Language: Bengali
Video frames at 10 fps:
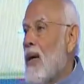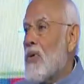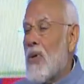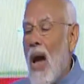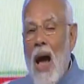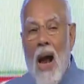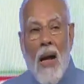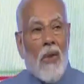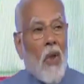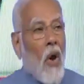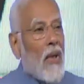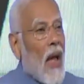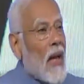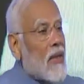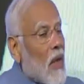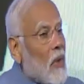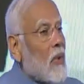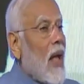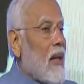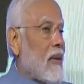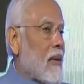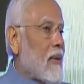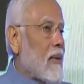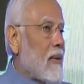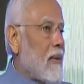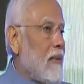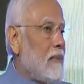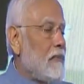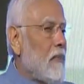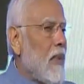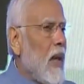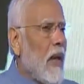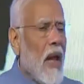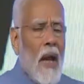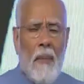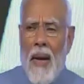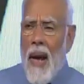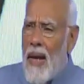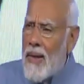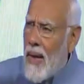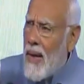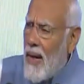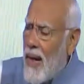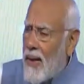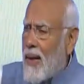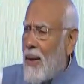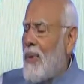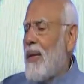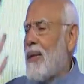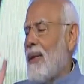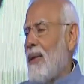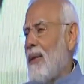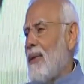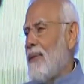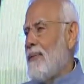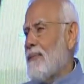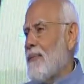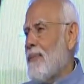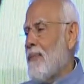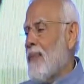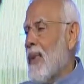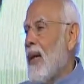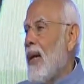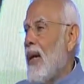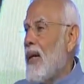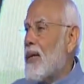দু হাজার চোদ্দ সাল পর্যন্ত এটাও একইভাবে আটকে ছিল এই